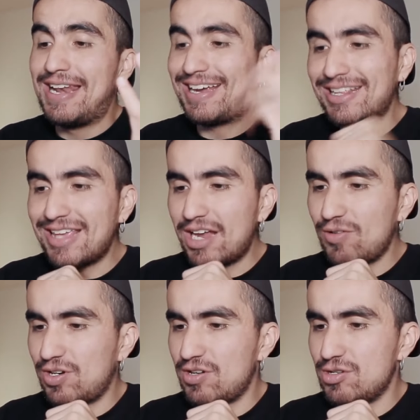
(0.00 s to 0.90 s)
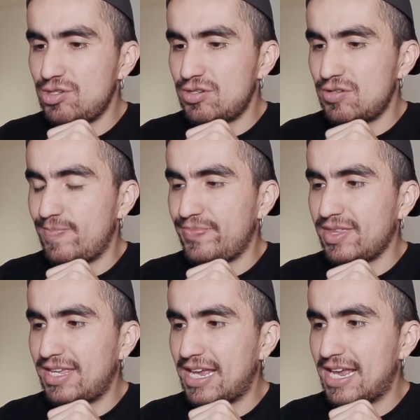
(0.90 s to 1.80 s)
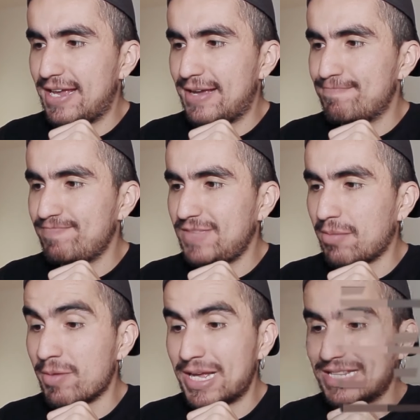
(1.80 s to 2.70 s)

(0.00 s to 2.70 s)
la cantidad de correos que me